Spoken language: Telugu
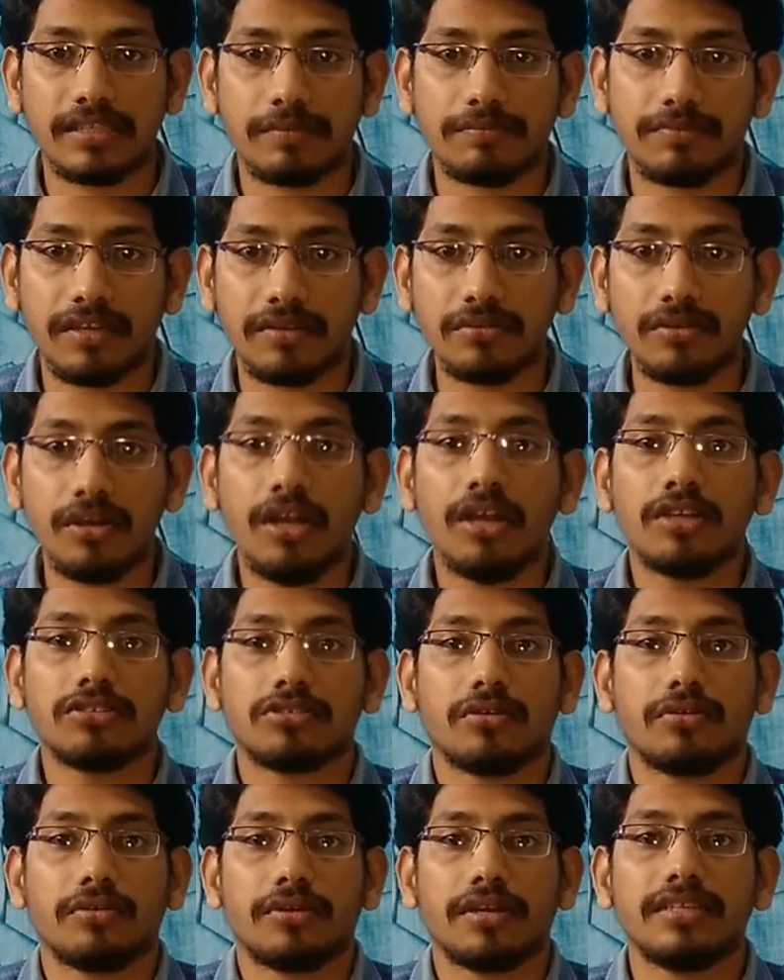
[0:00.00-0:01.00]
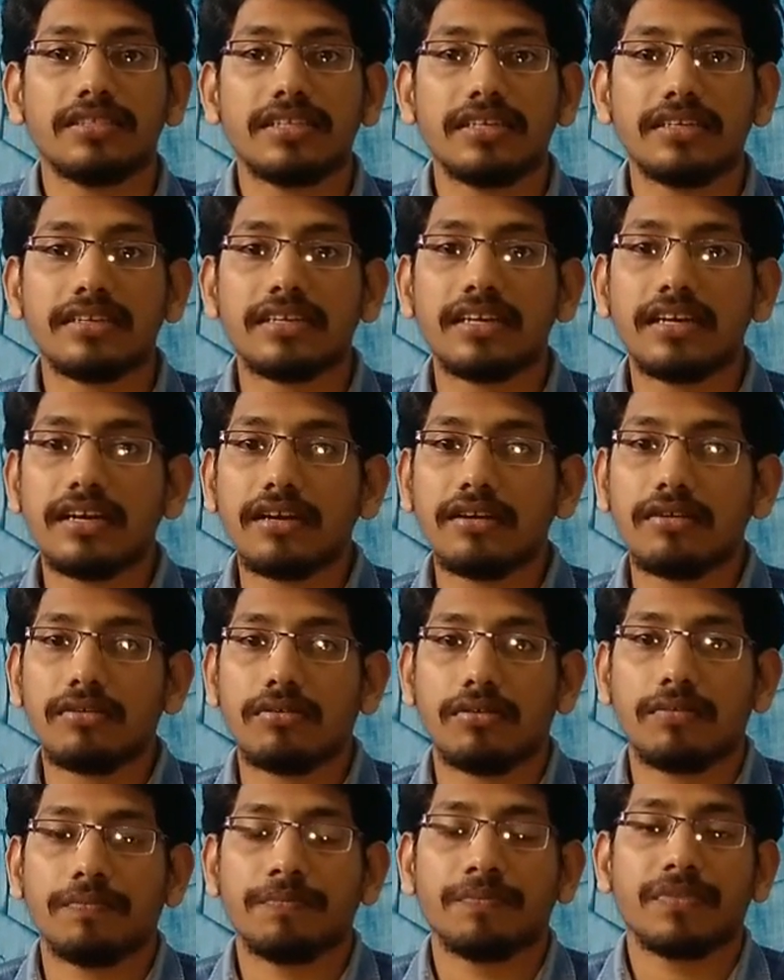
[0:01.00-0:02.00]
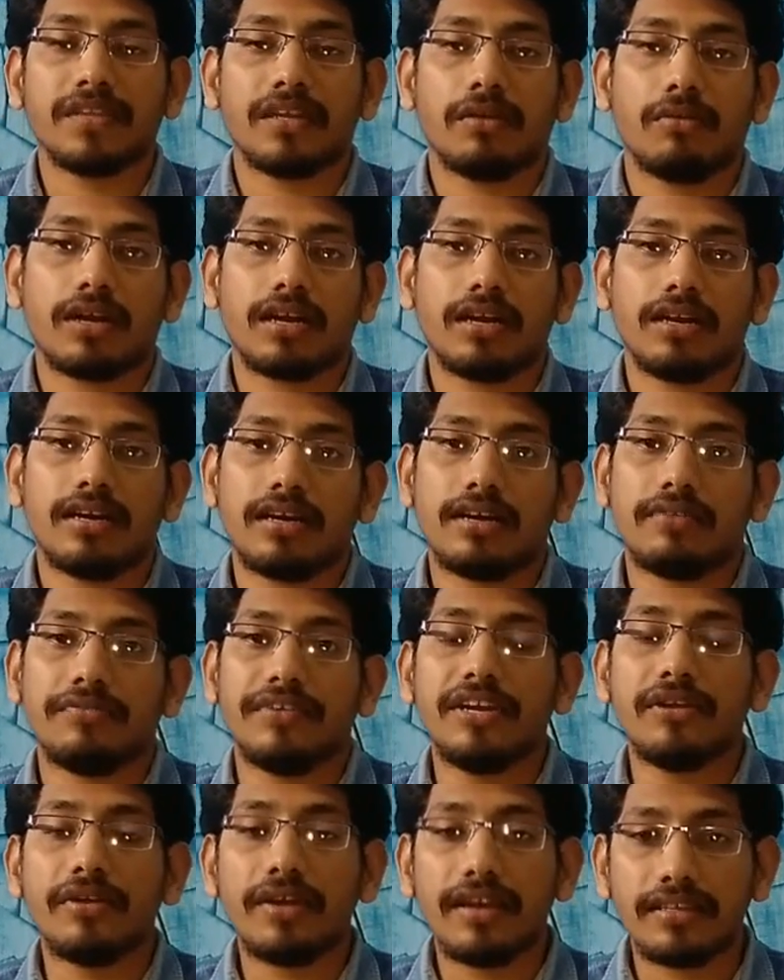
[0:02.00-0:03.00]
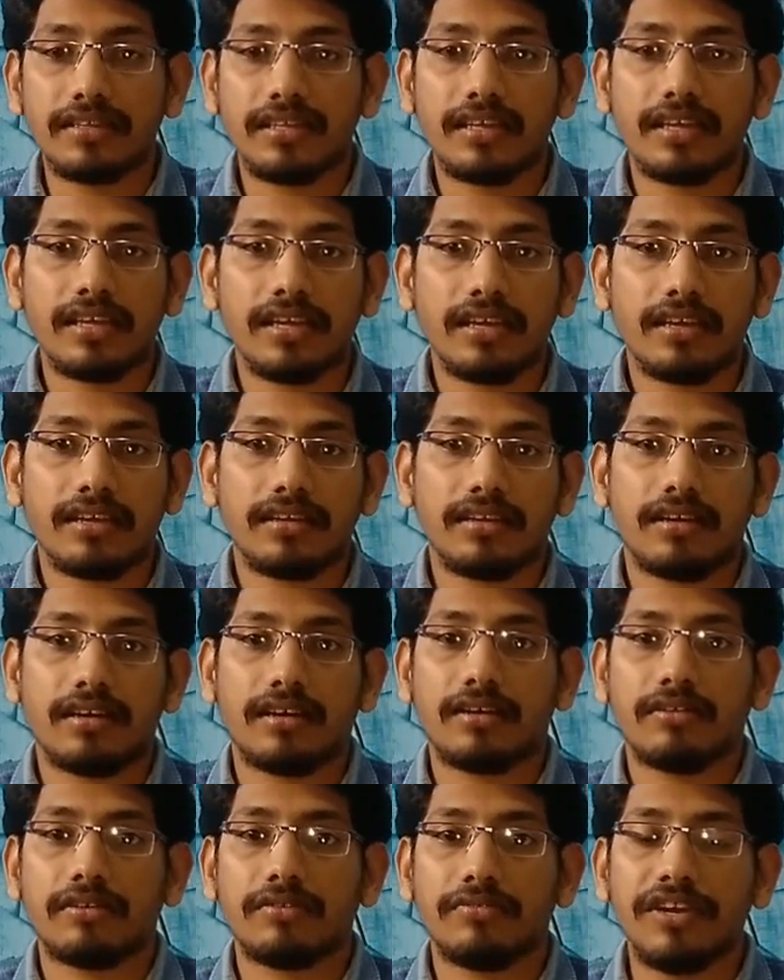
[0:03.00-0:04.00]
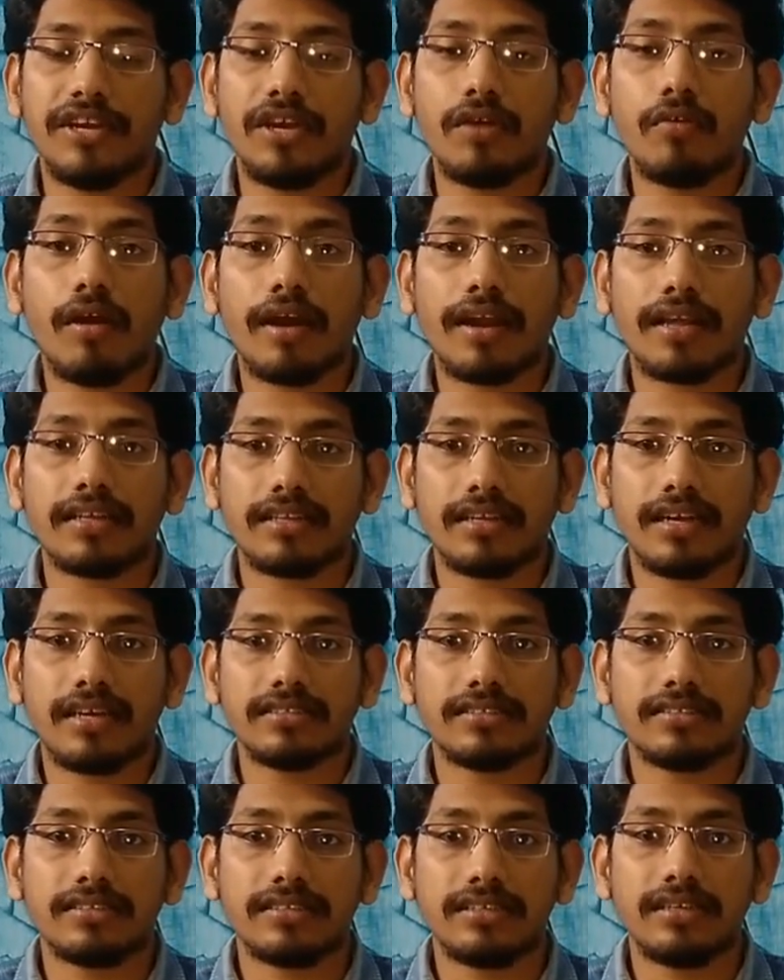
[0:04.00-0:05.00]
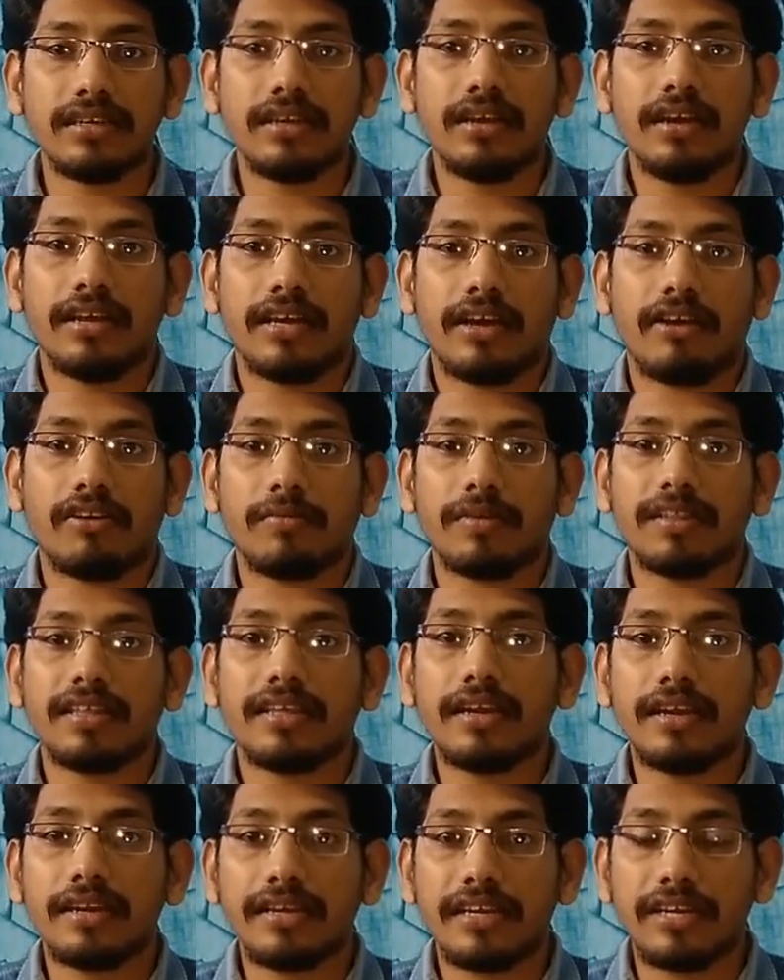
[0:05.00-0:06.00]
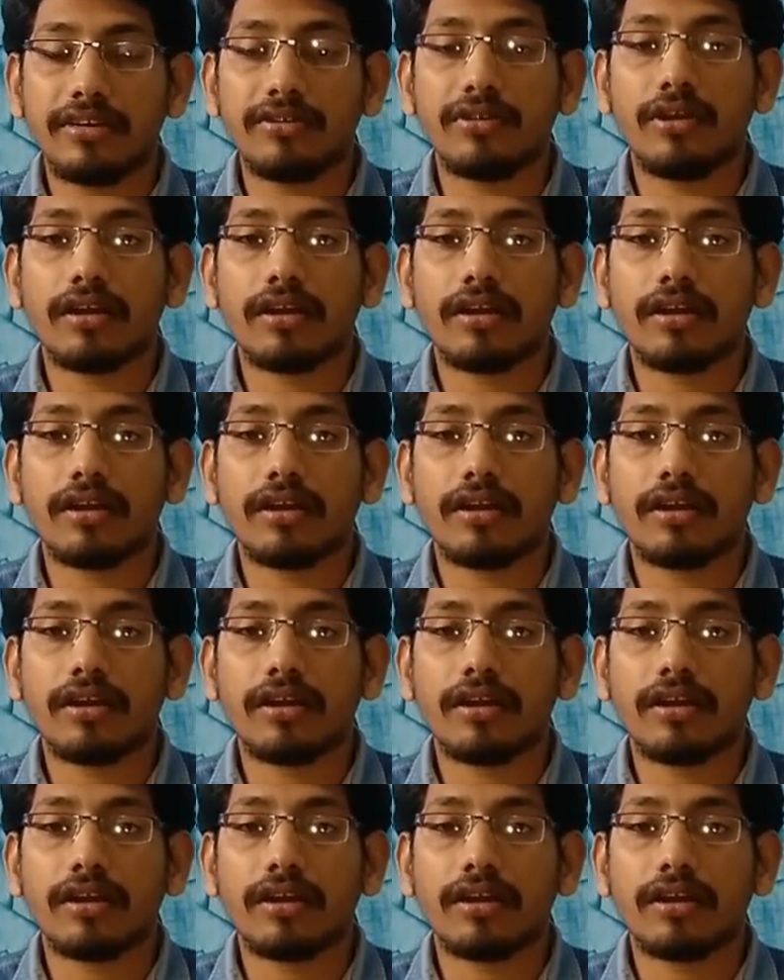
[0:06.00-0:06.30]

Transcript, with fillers: క్లియర్గా చెప్తాను సో రీసెంట్గా ఒక వీడియో అయితే వీడియో వార్ అయితే నడిచింది ఎవరి మధ్యన అంటే